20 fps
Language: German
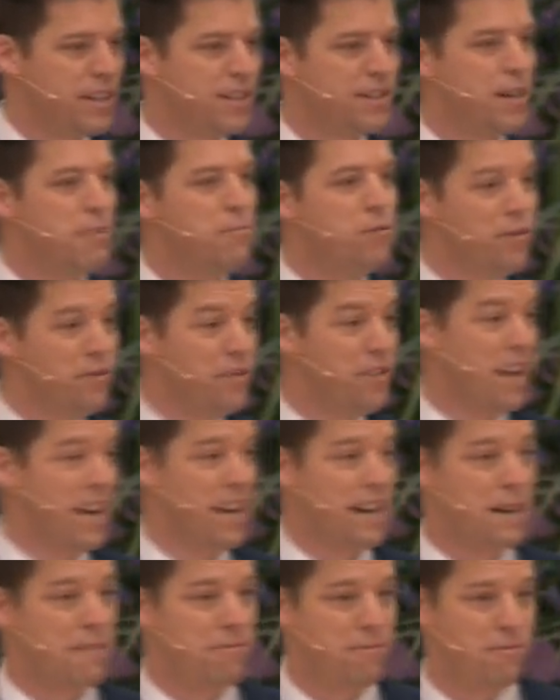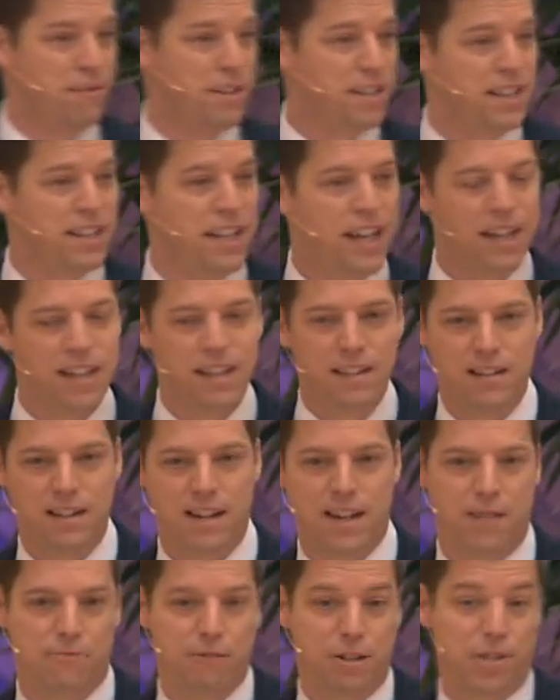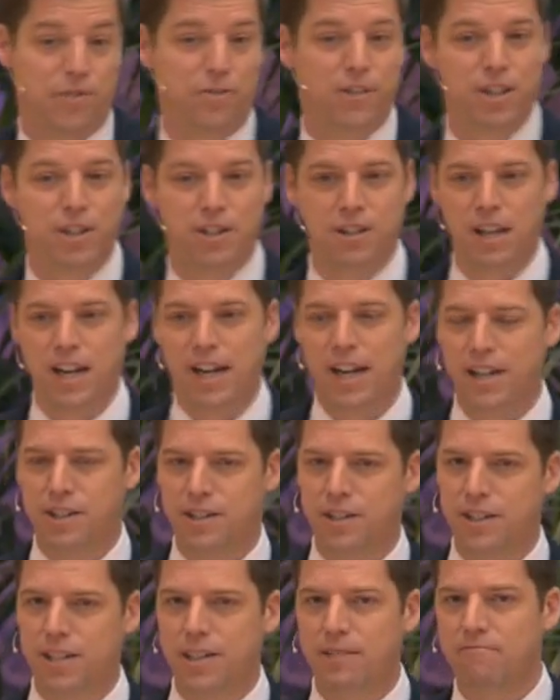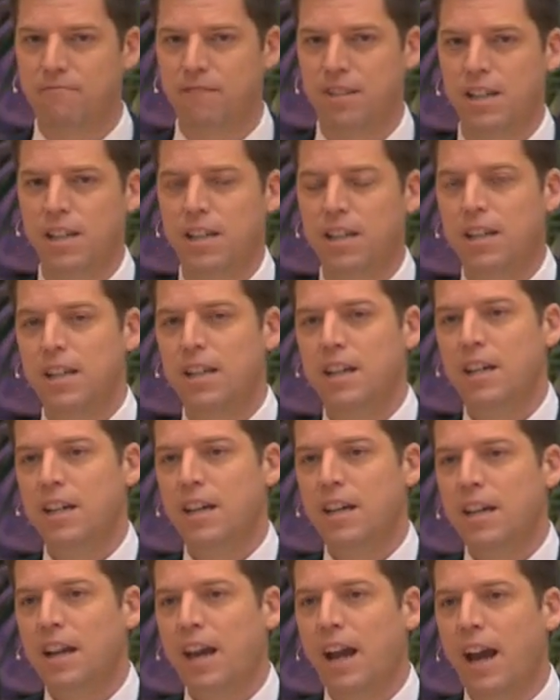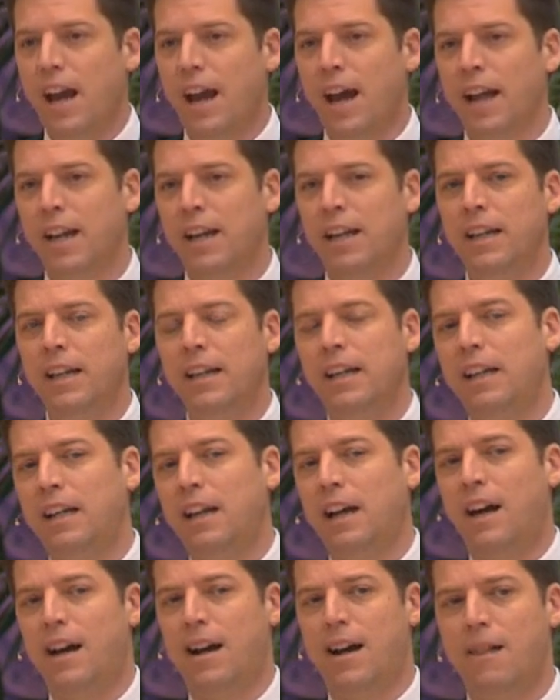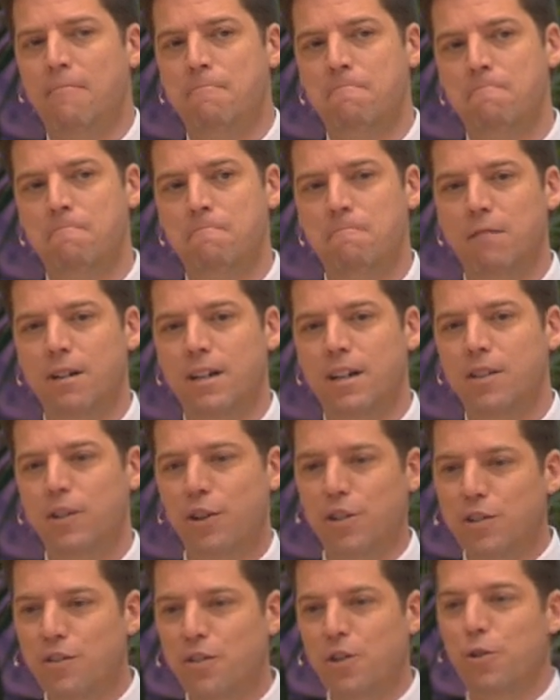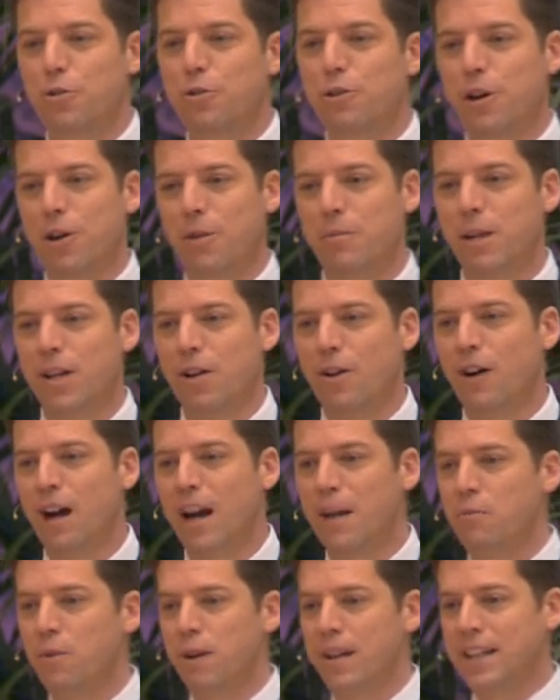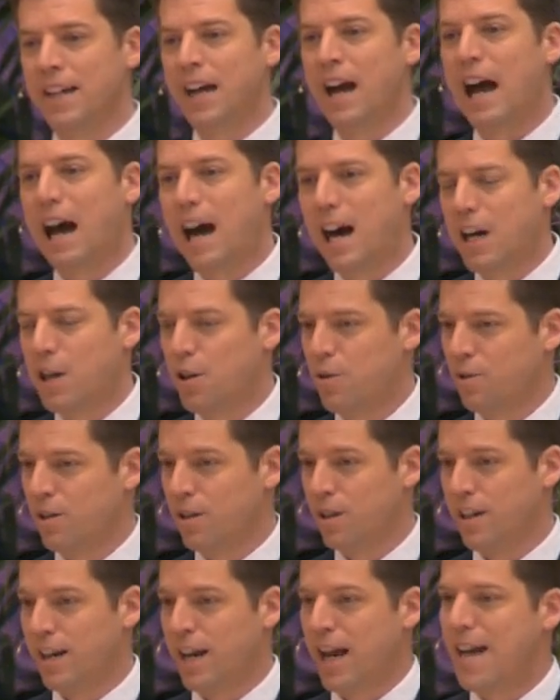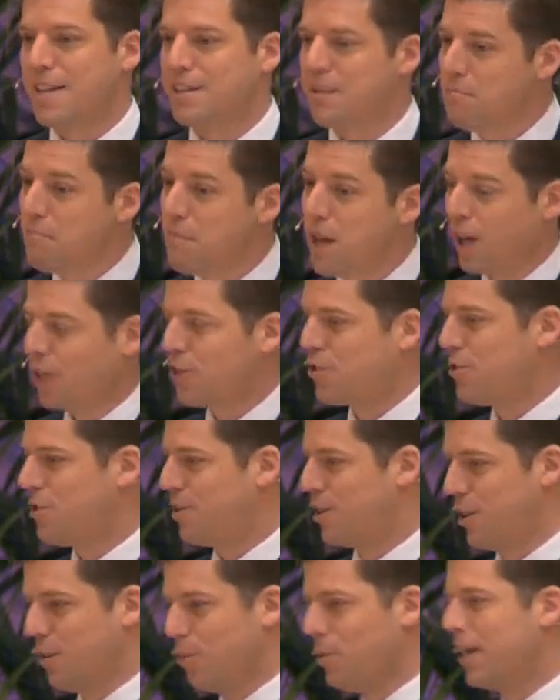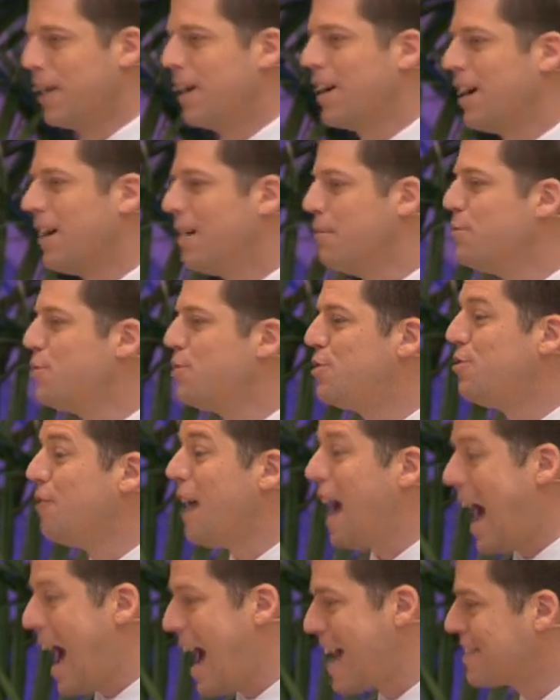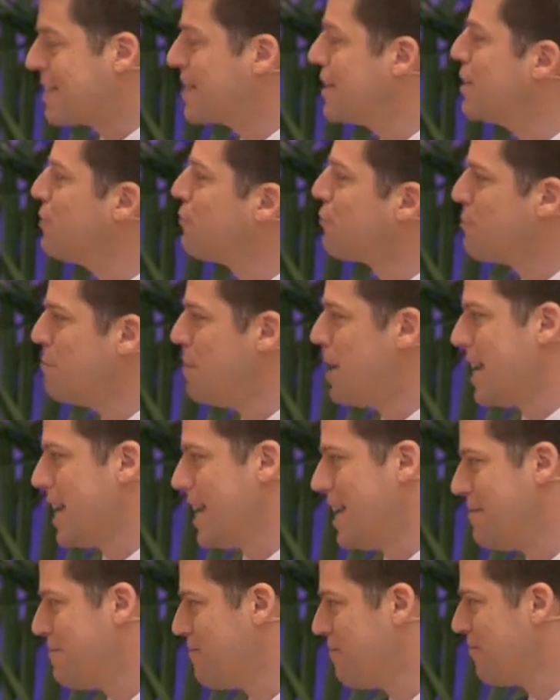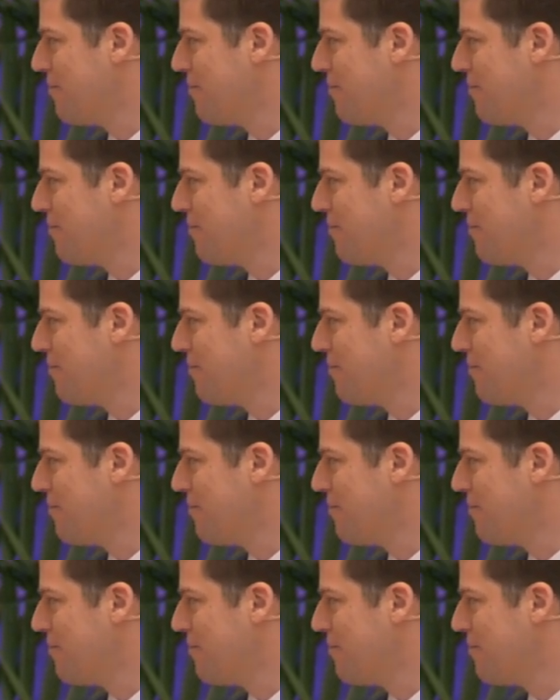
mit dem Heiligen Geist fortsetzen, aber ich habe das verschoben. Im Grunde sind wir auch damit fertig. Wer mich kennt, weiß, wie unwohl ich mich als Prediger fühle, wenn es darum geht, um Geld zu bitten.